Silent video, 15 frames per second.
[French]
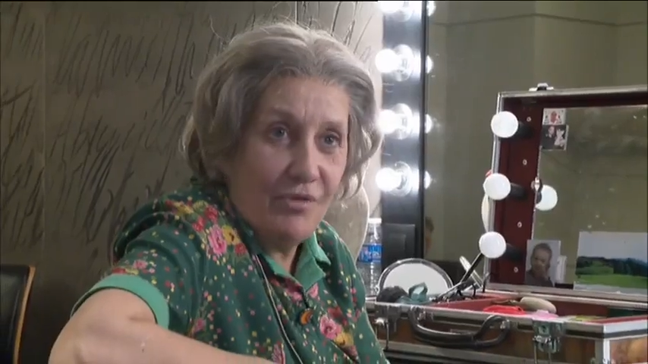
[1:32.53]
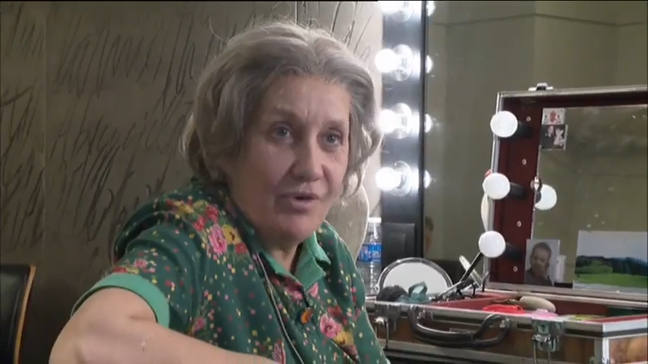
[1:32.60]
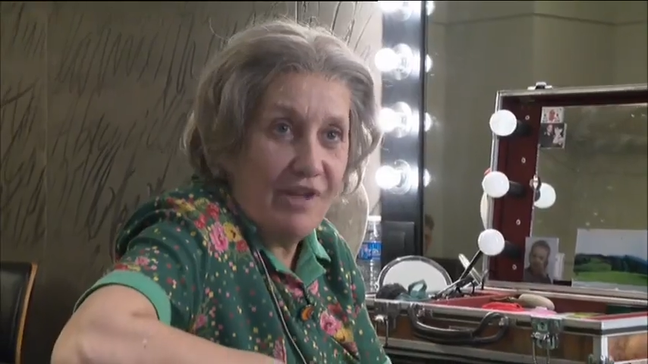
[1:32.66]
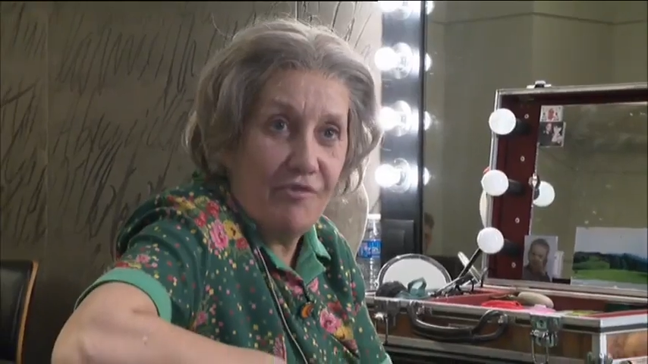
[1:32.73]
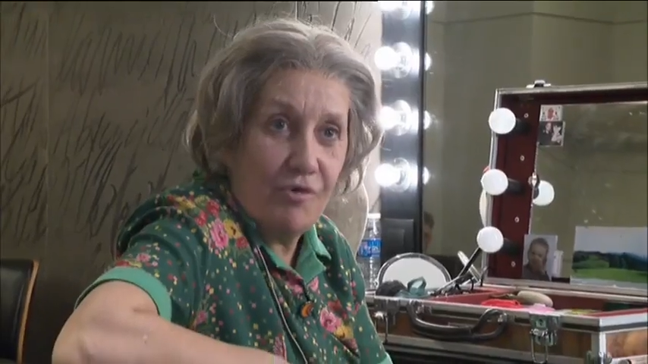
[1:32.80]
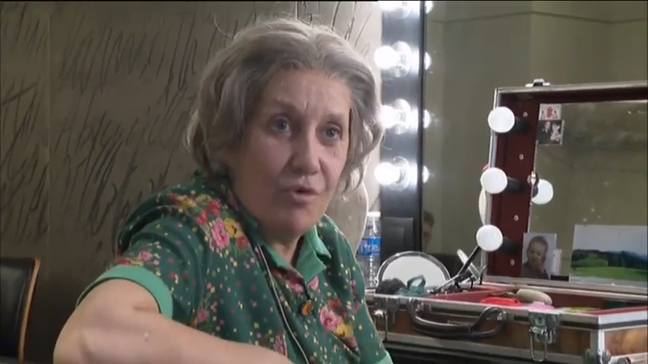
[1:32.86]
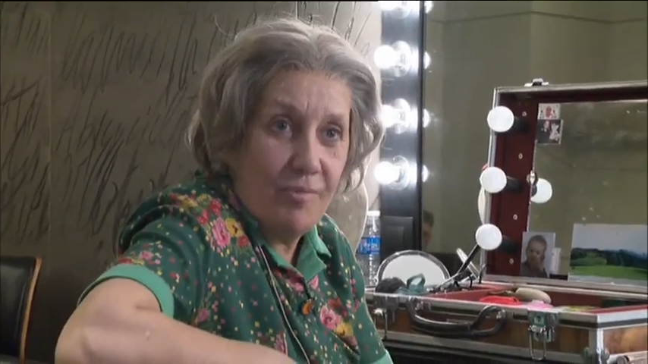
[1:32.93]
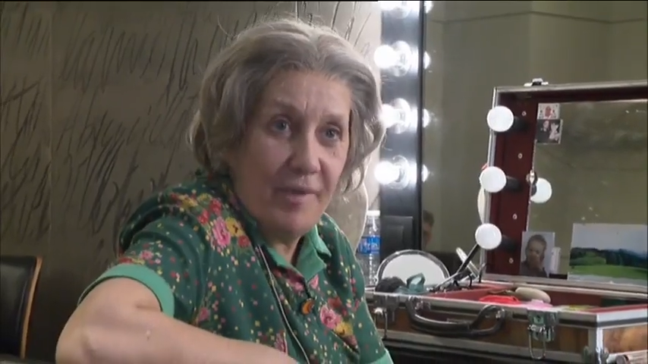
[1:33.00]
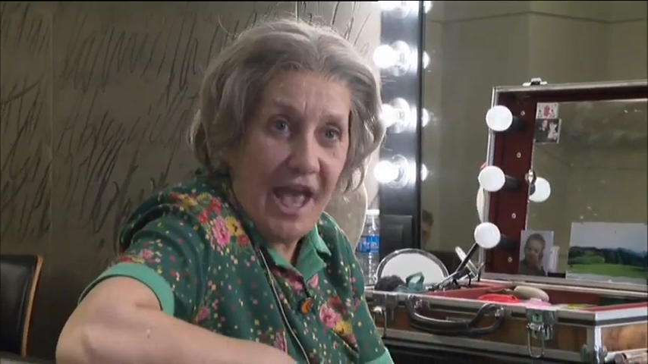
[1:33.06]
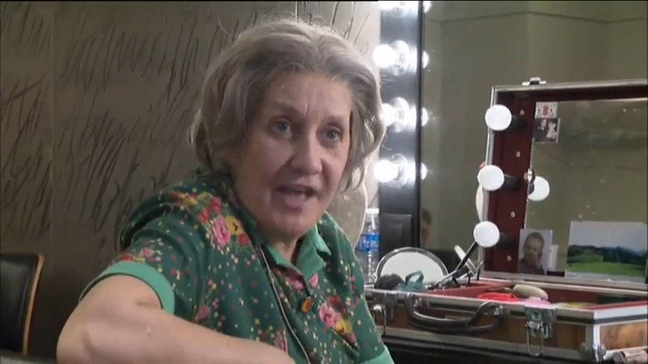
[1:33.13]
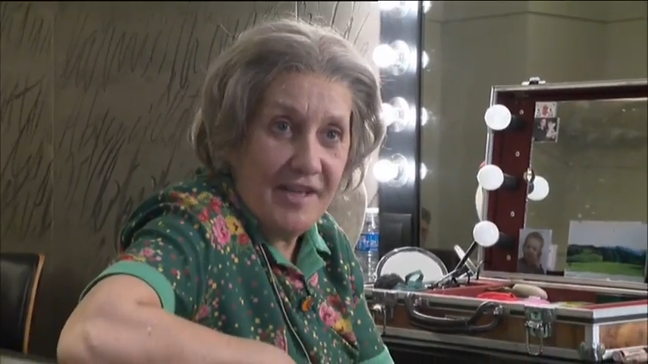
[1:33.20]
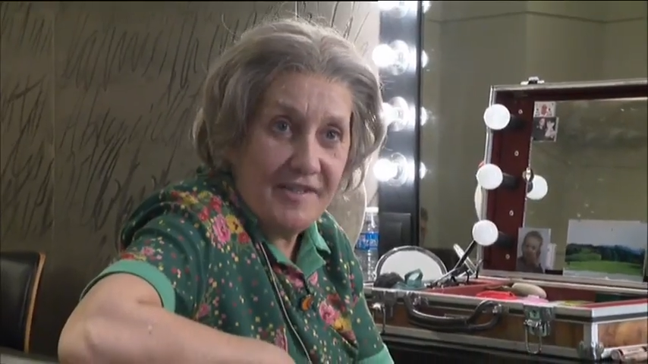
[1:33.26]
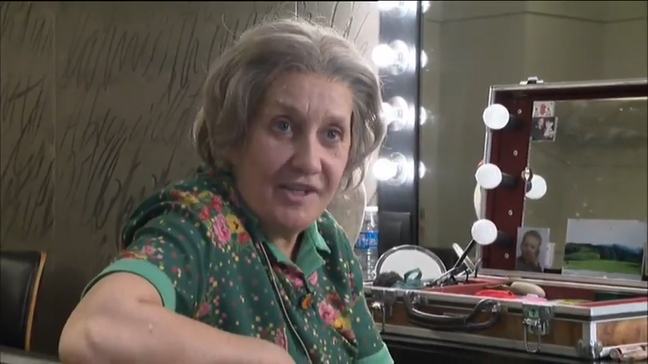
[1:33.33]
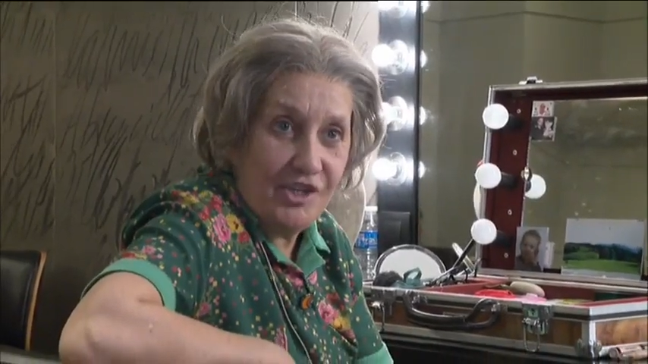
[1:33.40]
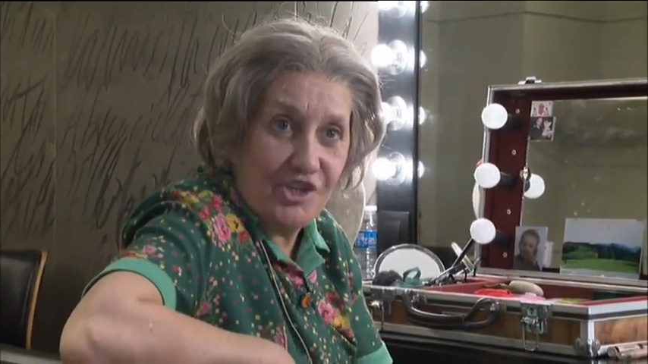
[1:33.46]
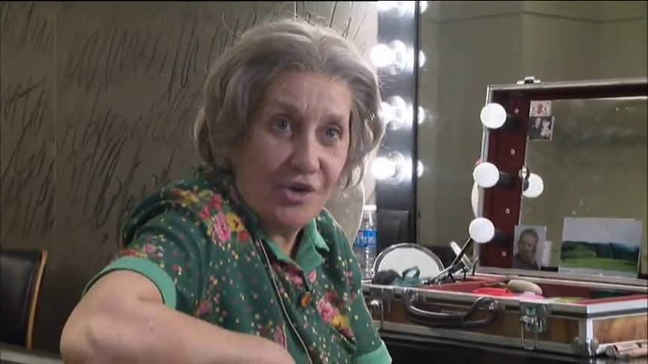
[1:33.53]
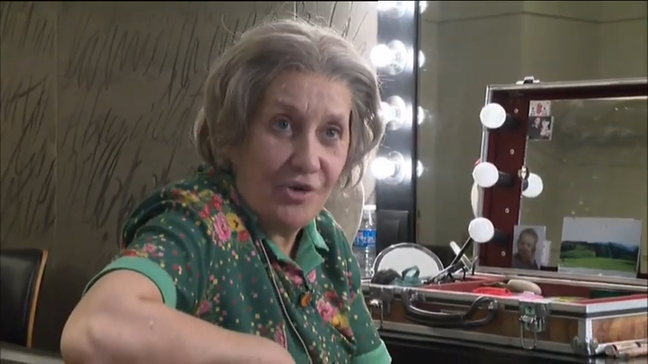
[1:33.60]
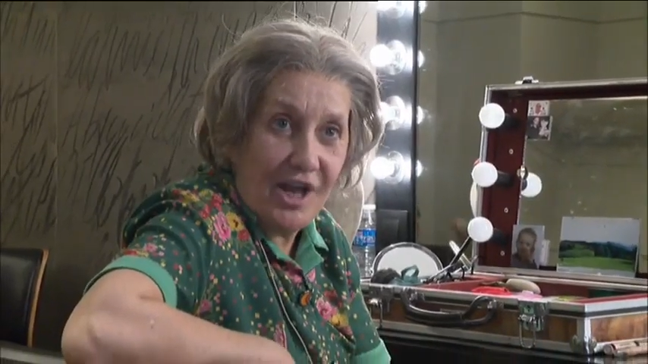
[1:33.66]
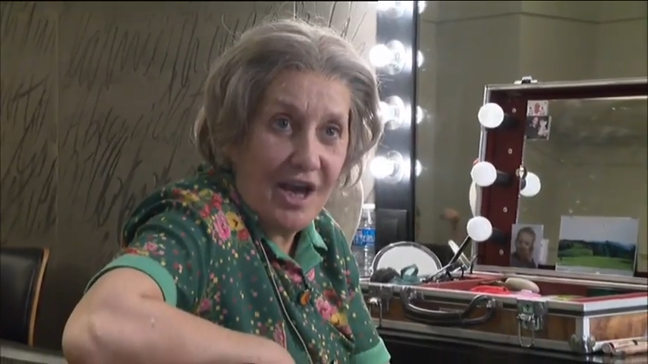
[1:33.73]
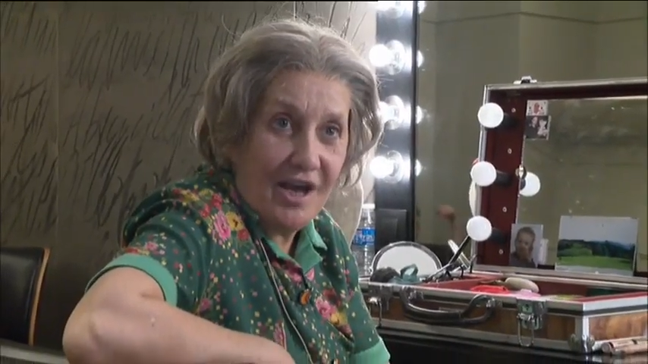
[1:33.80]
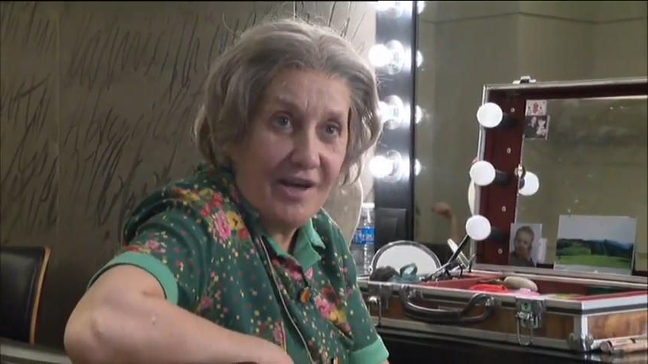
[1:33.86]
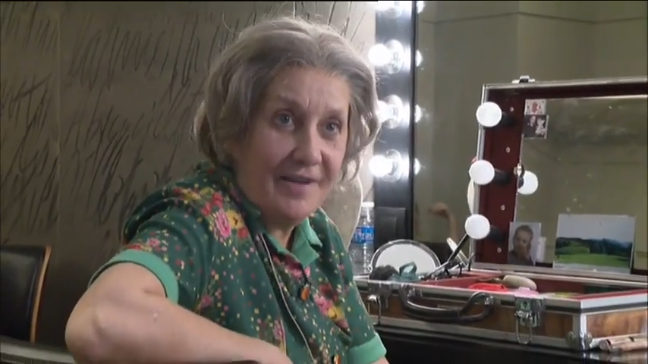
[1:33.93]
hein, on les vaut bien ces
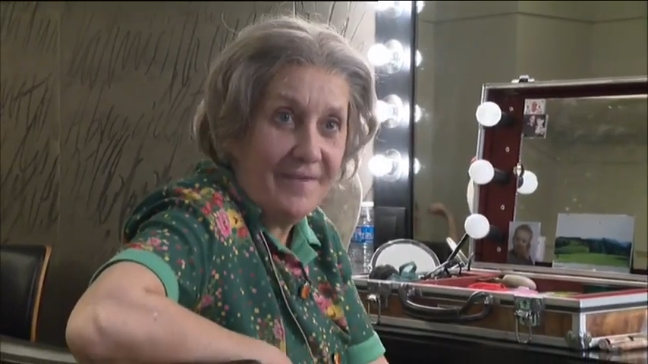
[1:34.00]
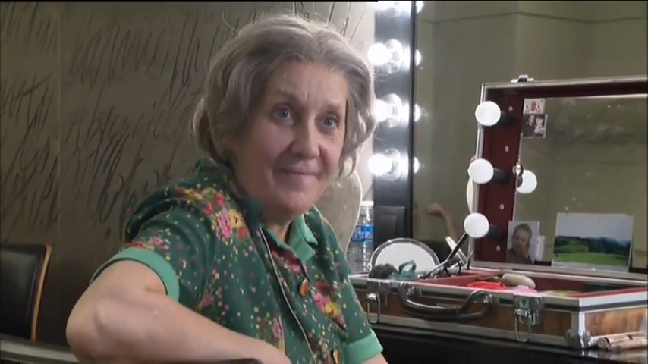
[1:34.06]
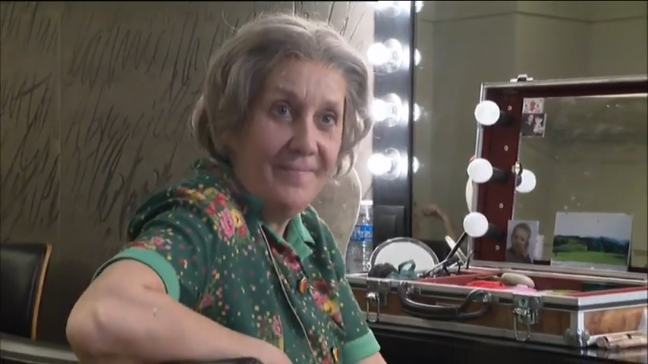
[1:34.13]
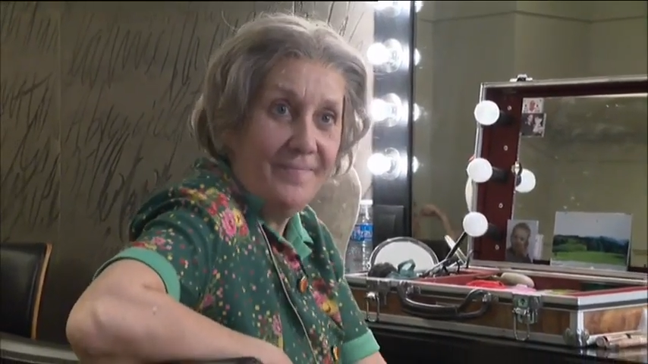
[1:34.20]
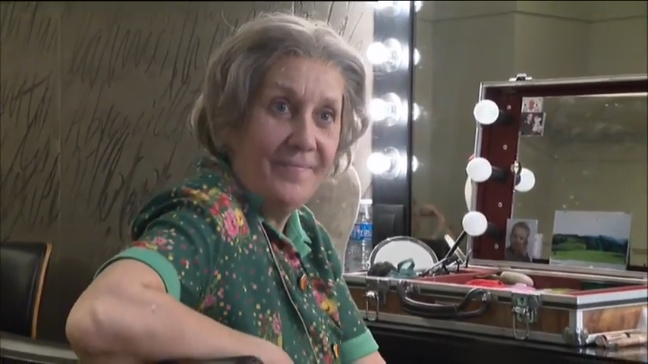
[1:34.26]
gens-là. Hein.